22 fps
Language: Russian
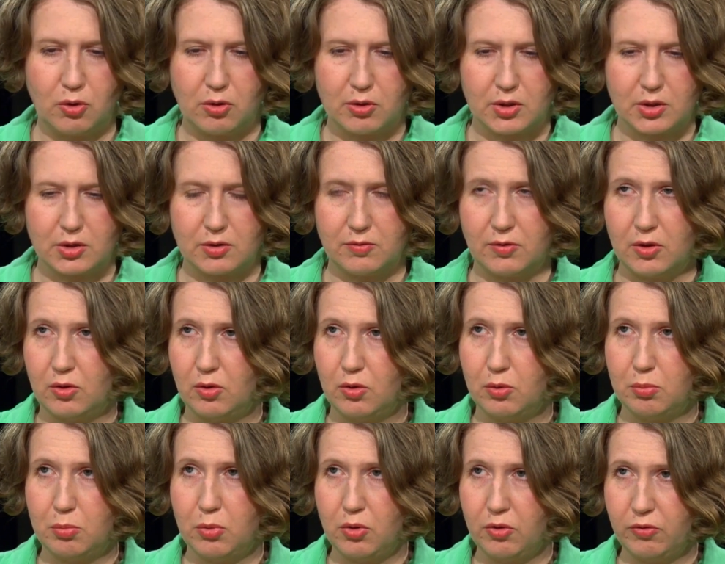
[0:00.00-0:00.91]
только
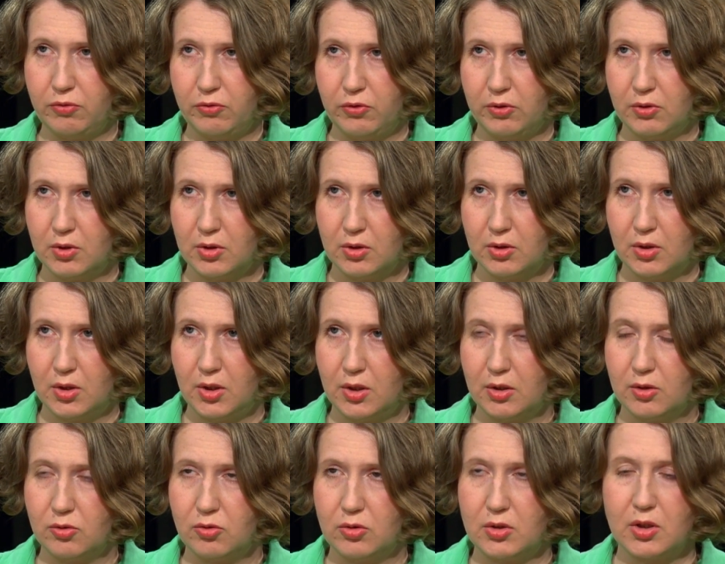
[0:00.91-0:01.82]
свою любовь,
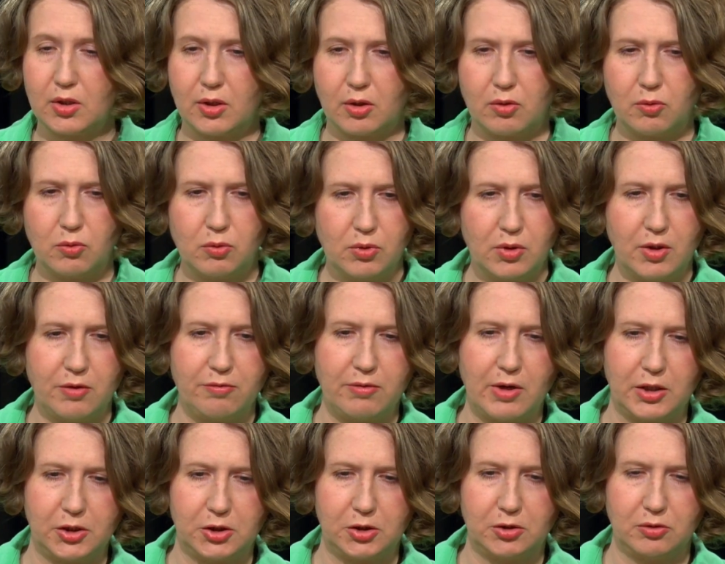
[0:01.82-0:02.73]
но не такую
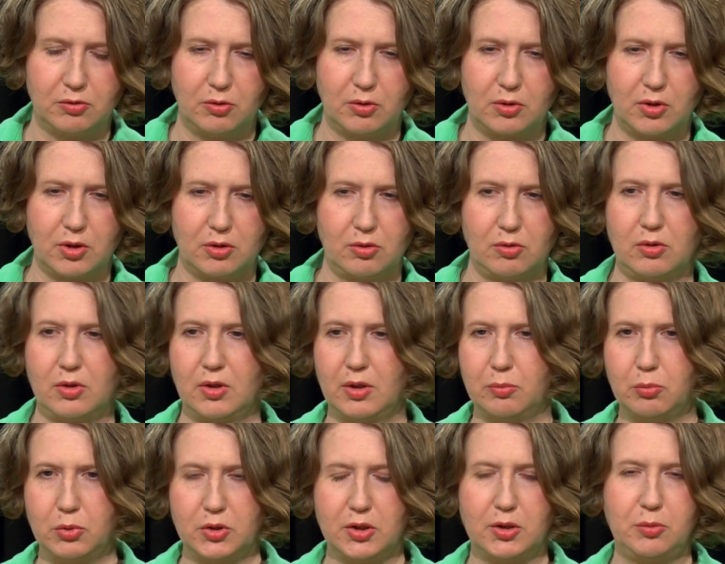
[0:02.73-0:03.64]
навязчивую,
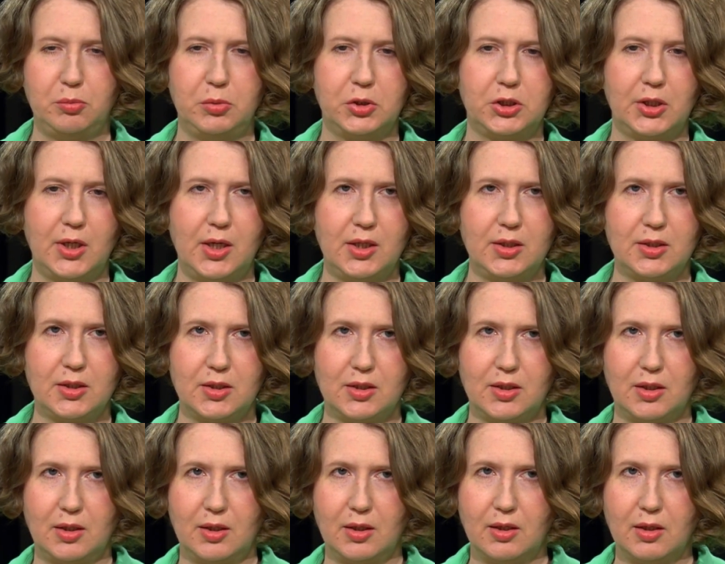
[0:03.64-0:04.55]
которая будет бежать
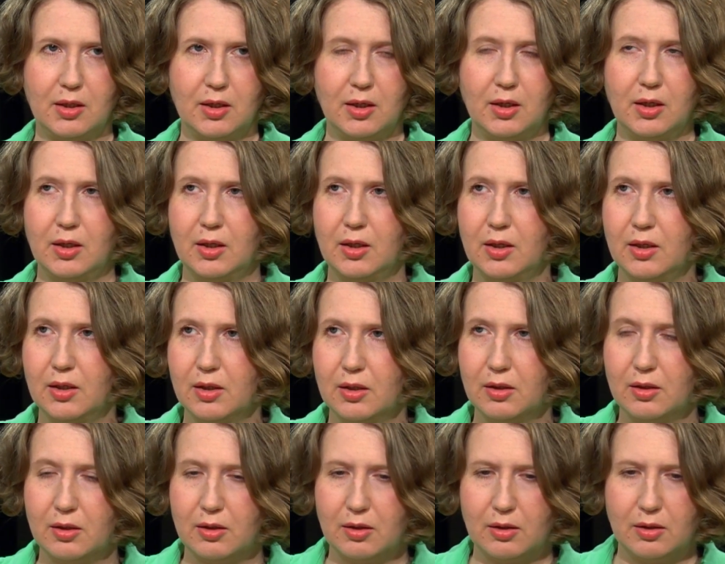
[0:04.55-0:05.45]
за
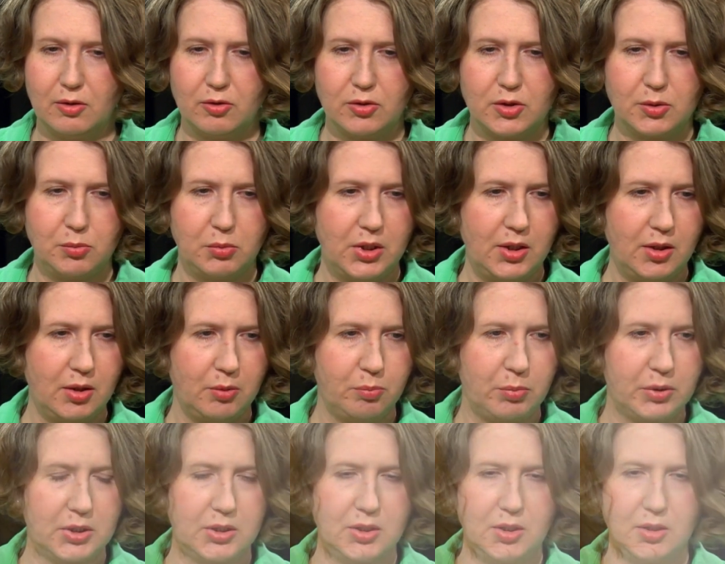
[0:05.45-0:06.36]
э, людьми
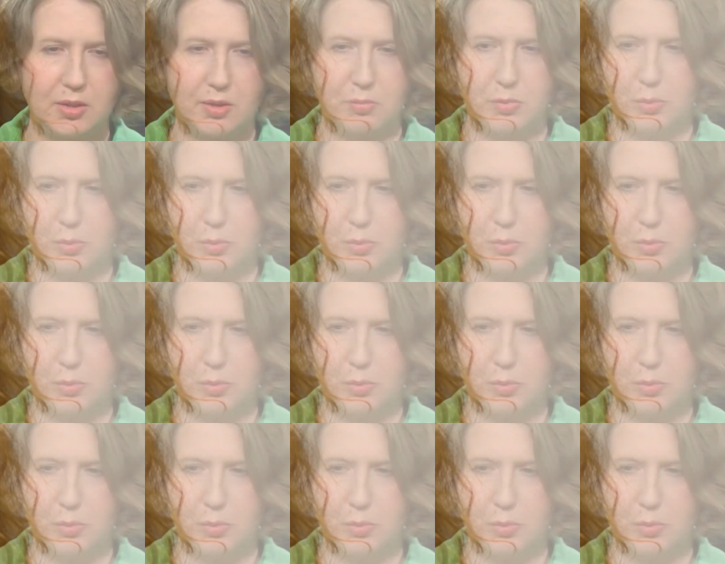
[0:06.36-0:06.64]
и просить